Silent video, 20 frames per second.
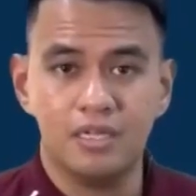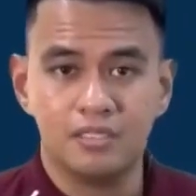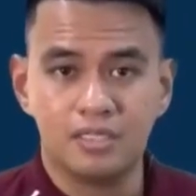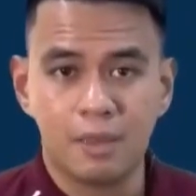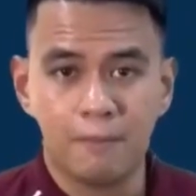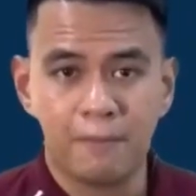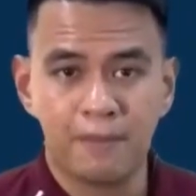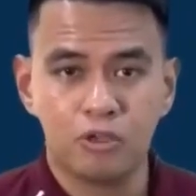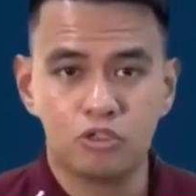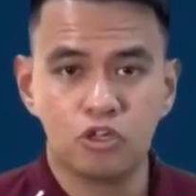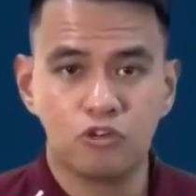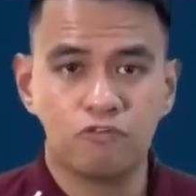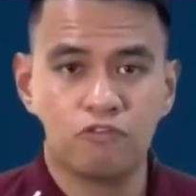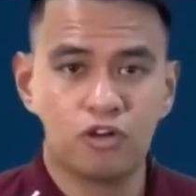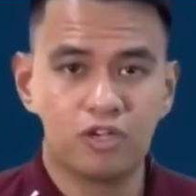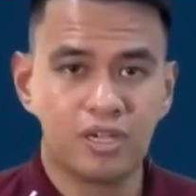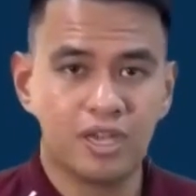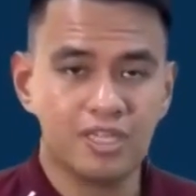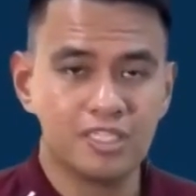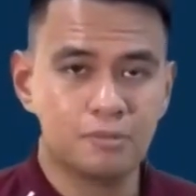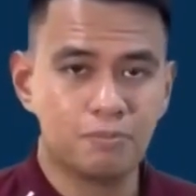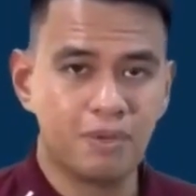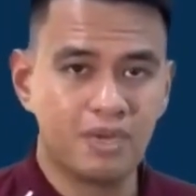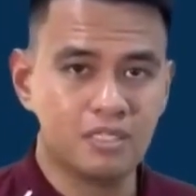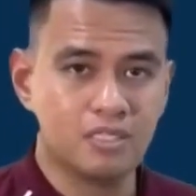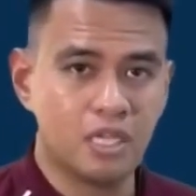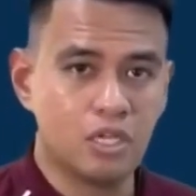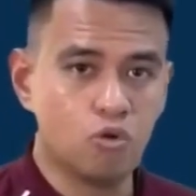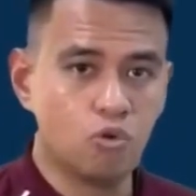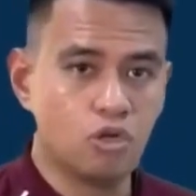Temperature forecast
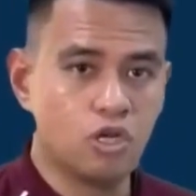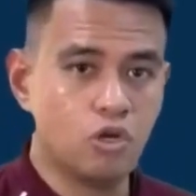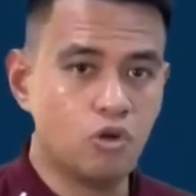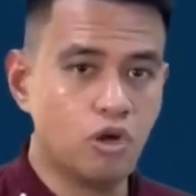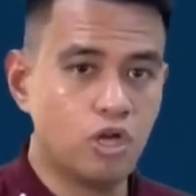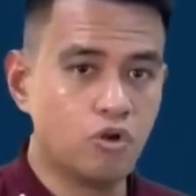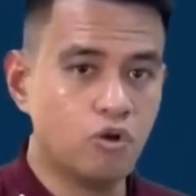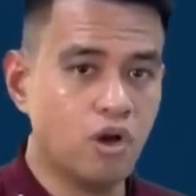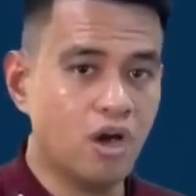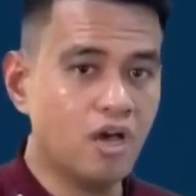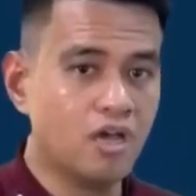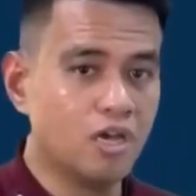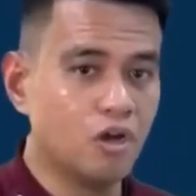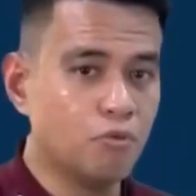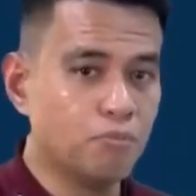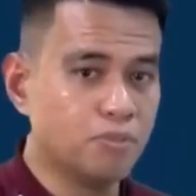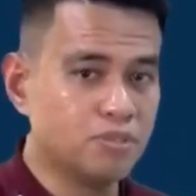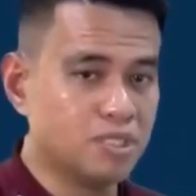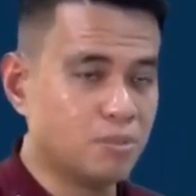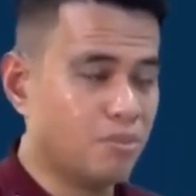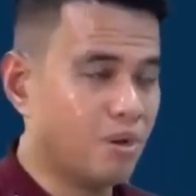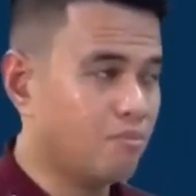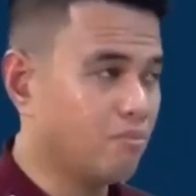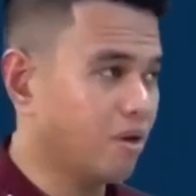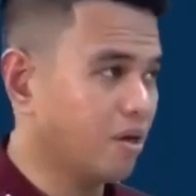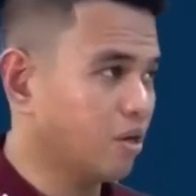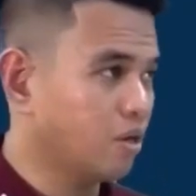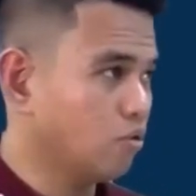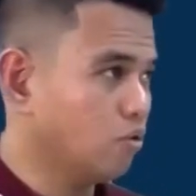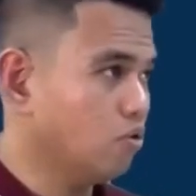para sa Iloilo ngayong araw, posible
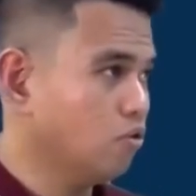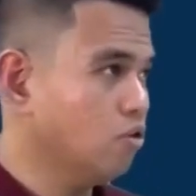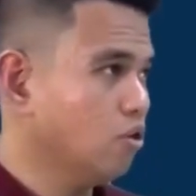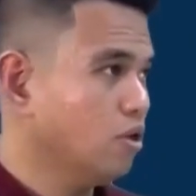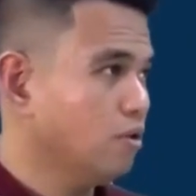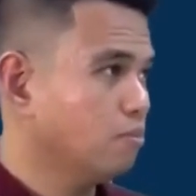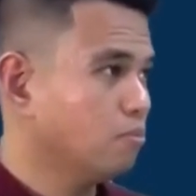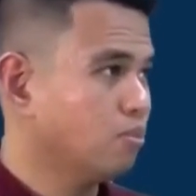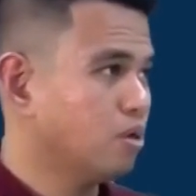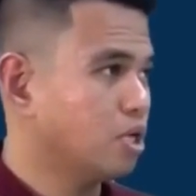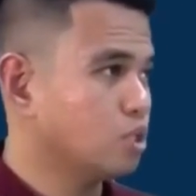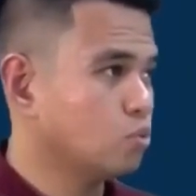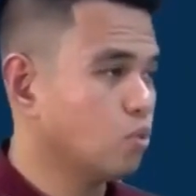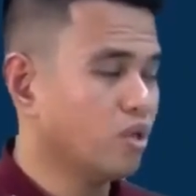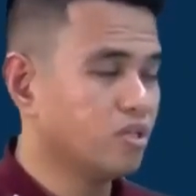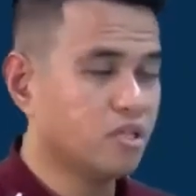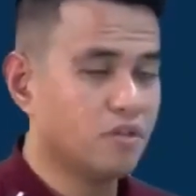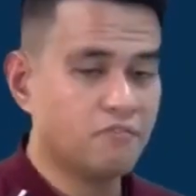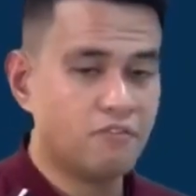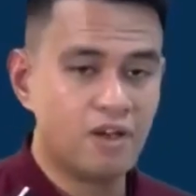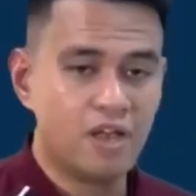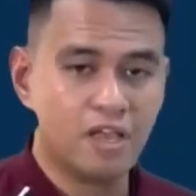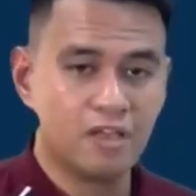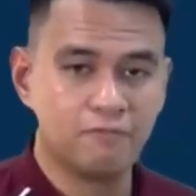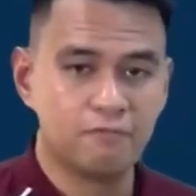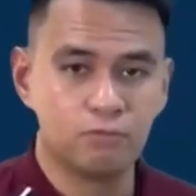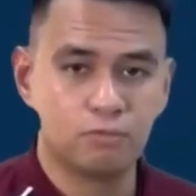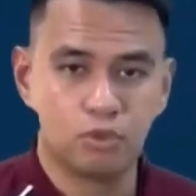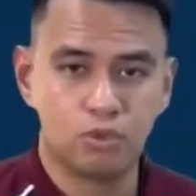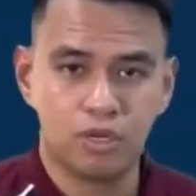maglaro mula
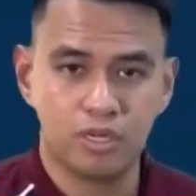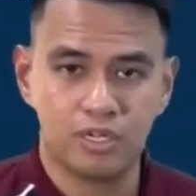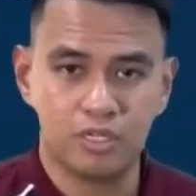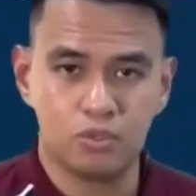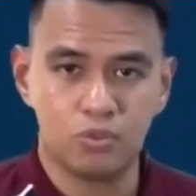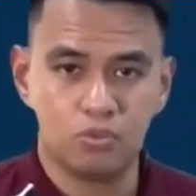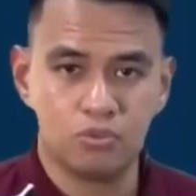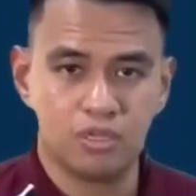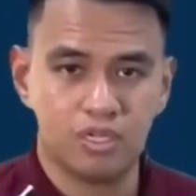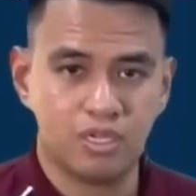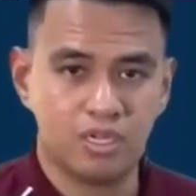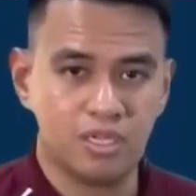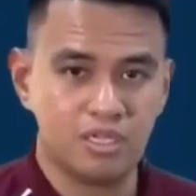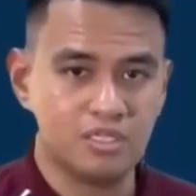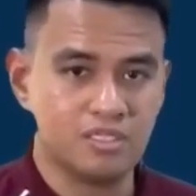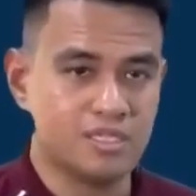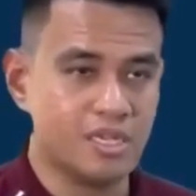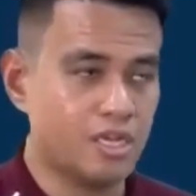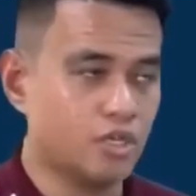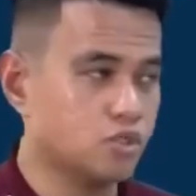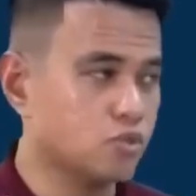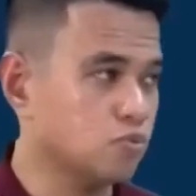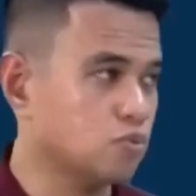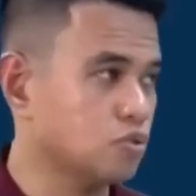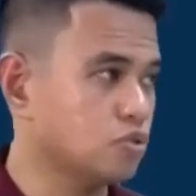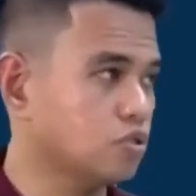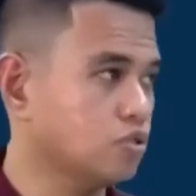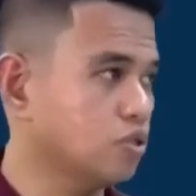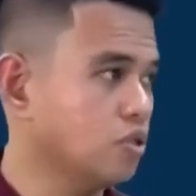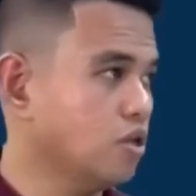25 to 32 degrees
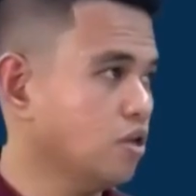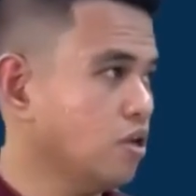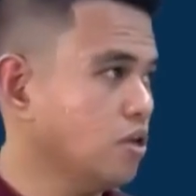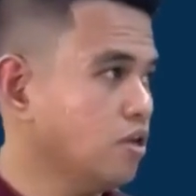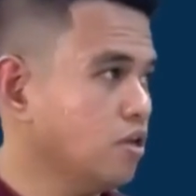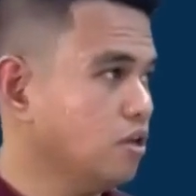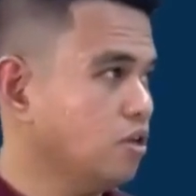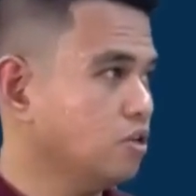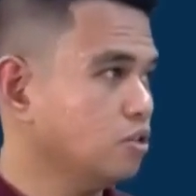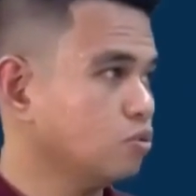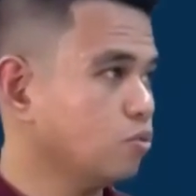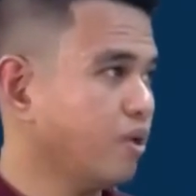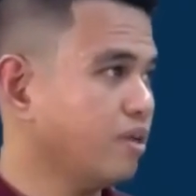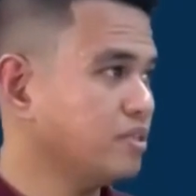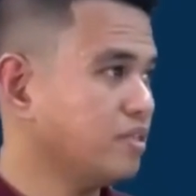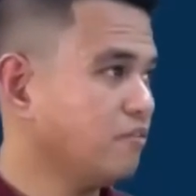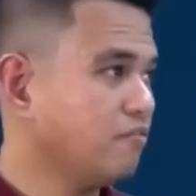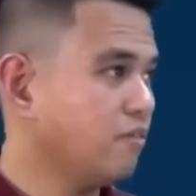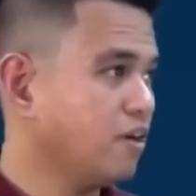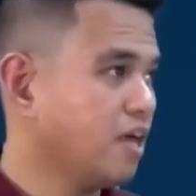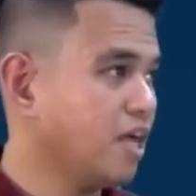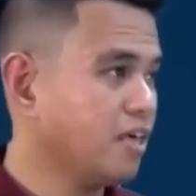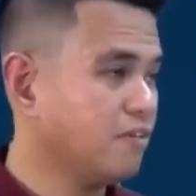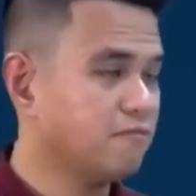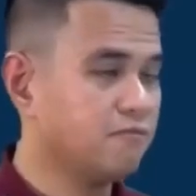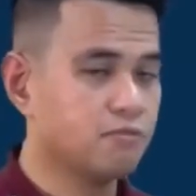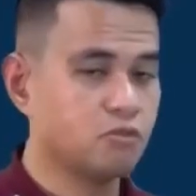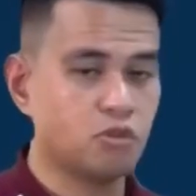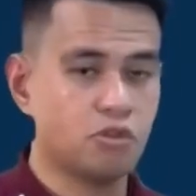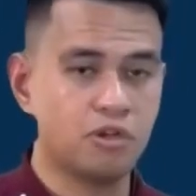Celsius.
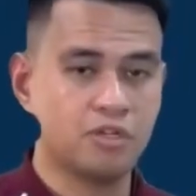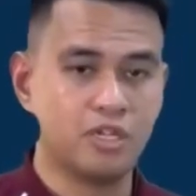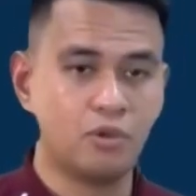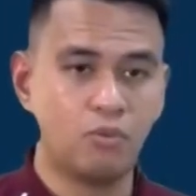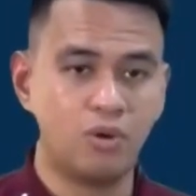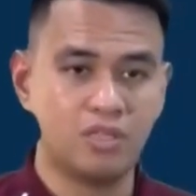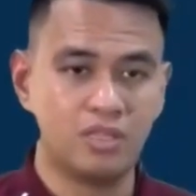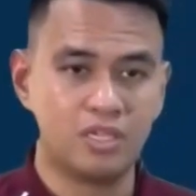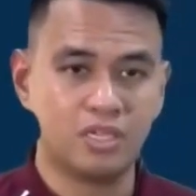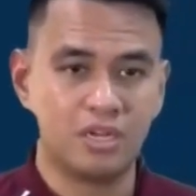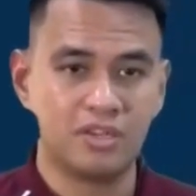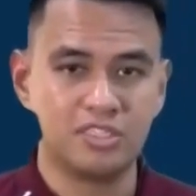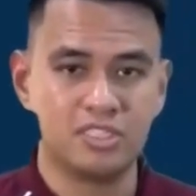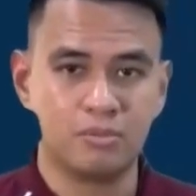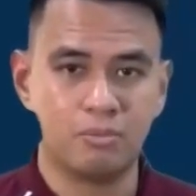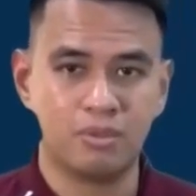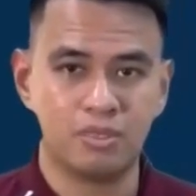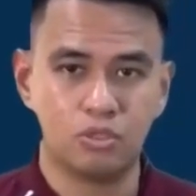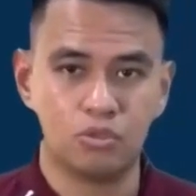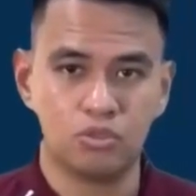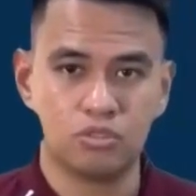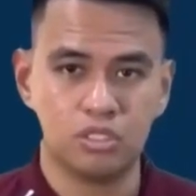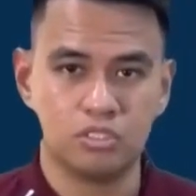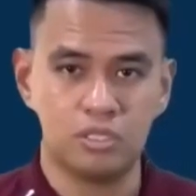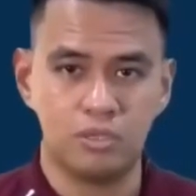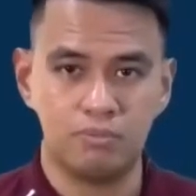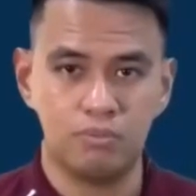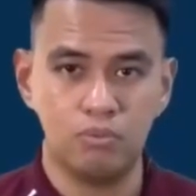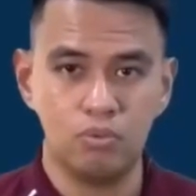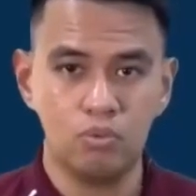25 to 31 degrees naman dito sa
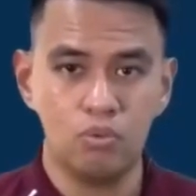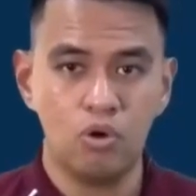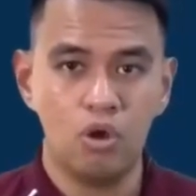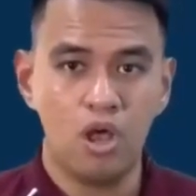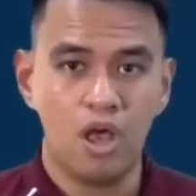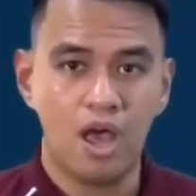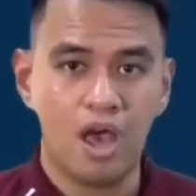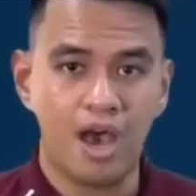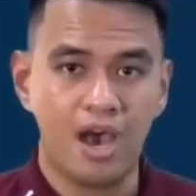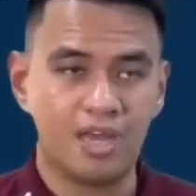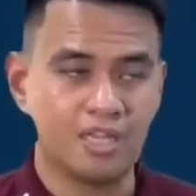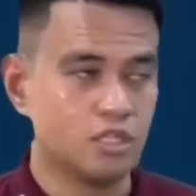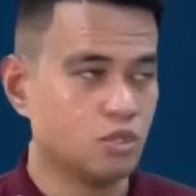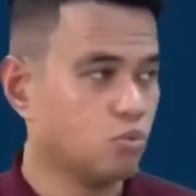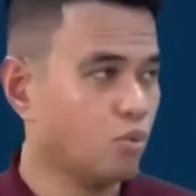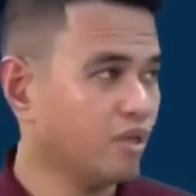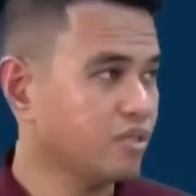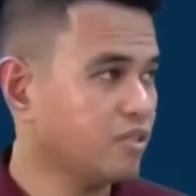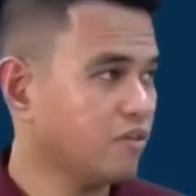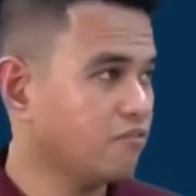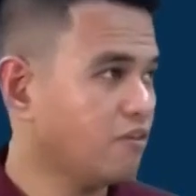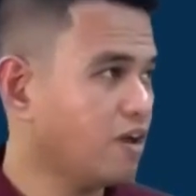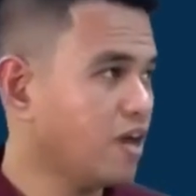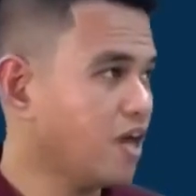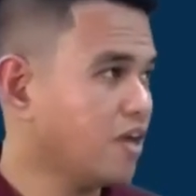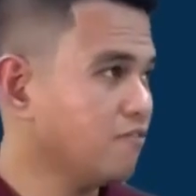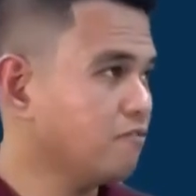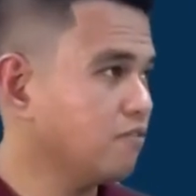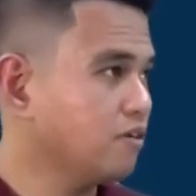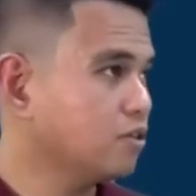Cebu at
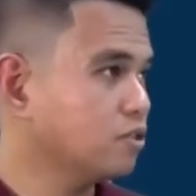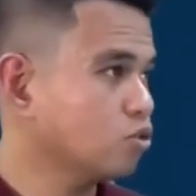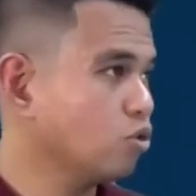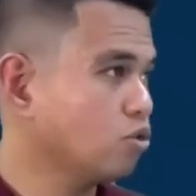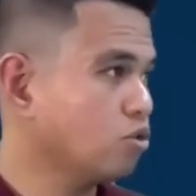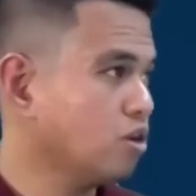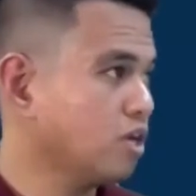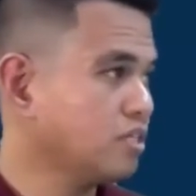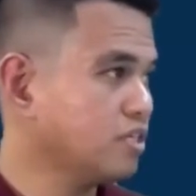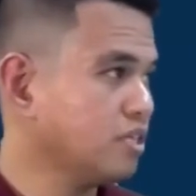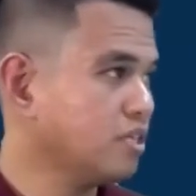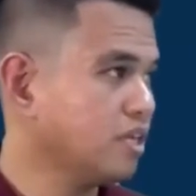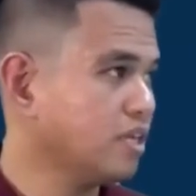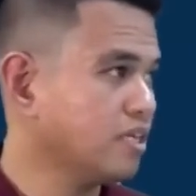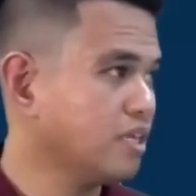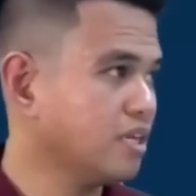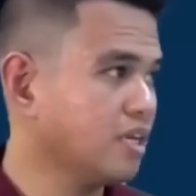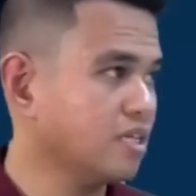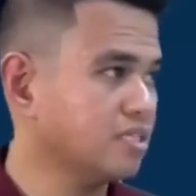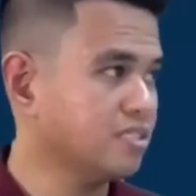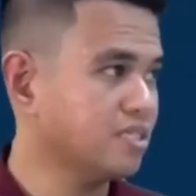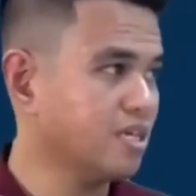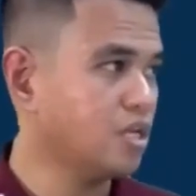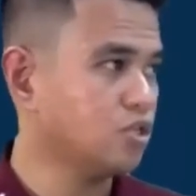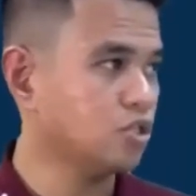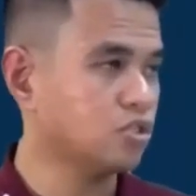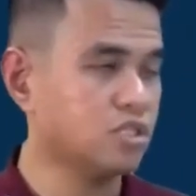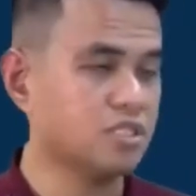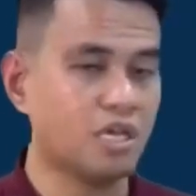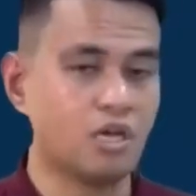25 to 33 degrees
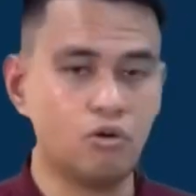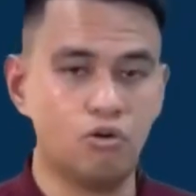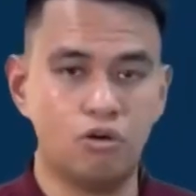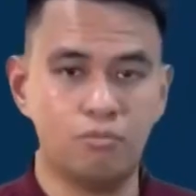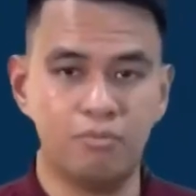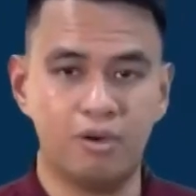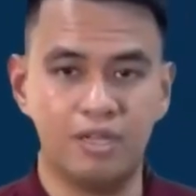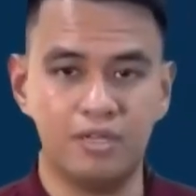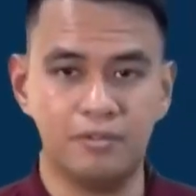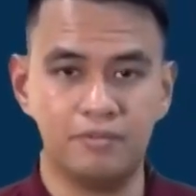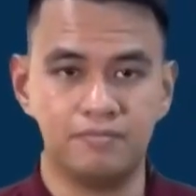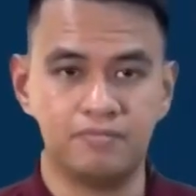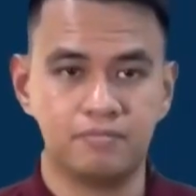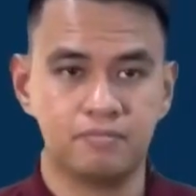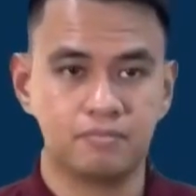Celsius sa Tacloban.